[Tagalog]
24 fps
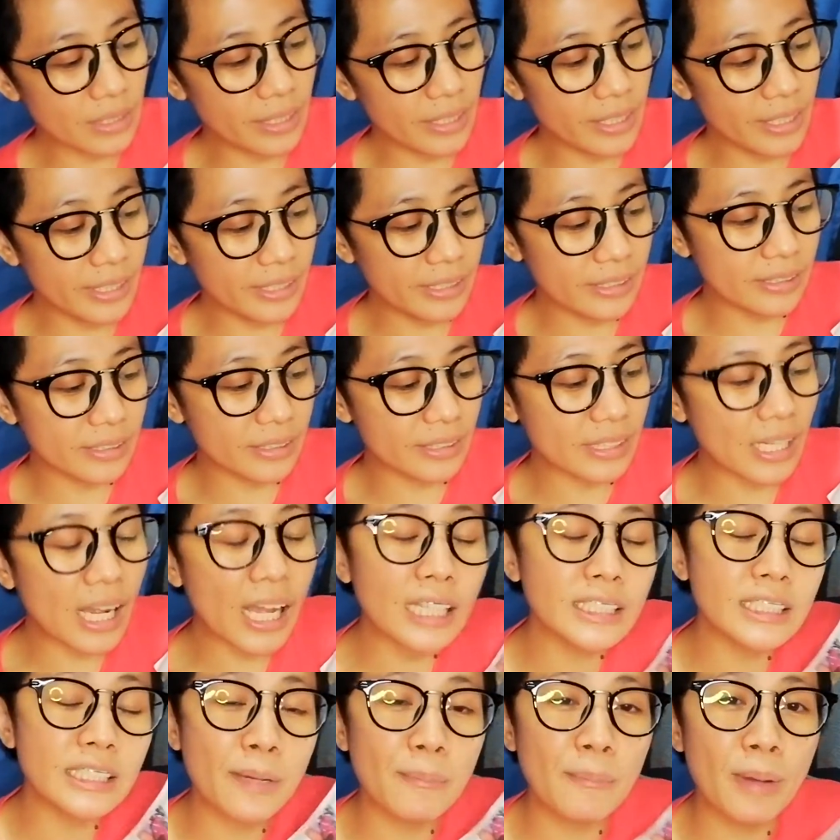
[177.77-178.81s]
And sa
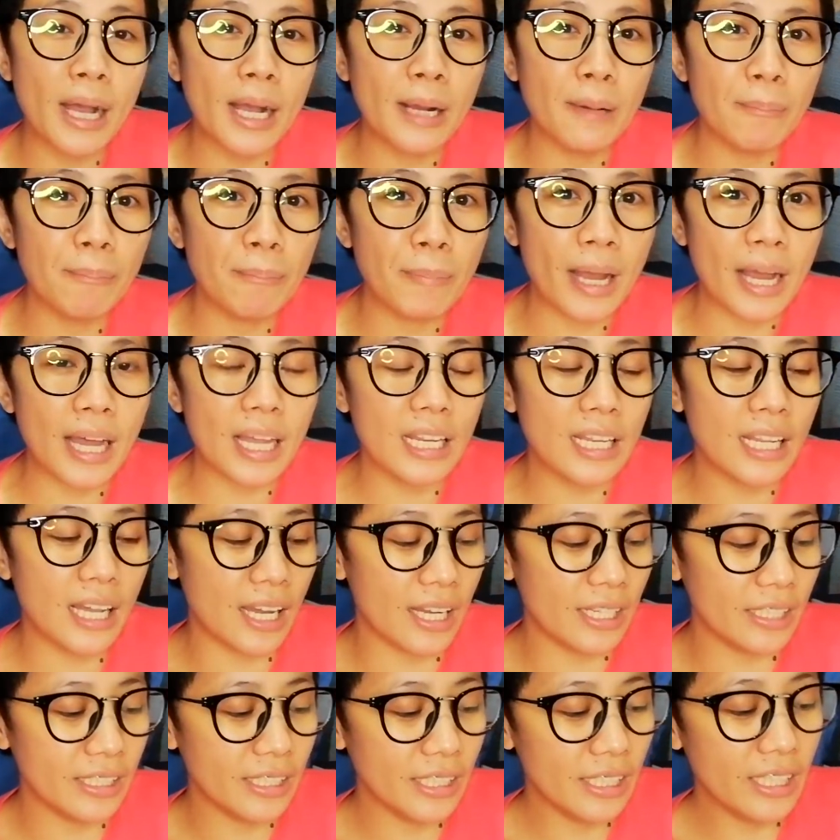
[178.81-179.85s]
kasamaang
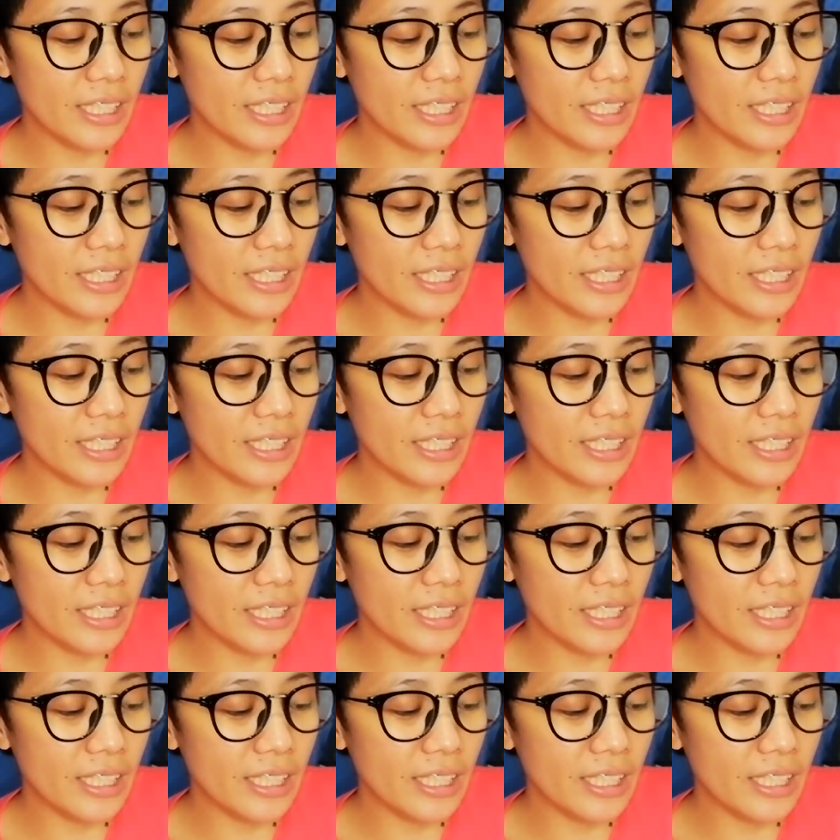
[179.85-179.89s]
palad,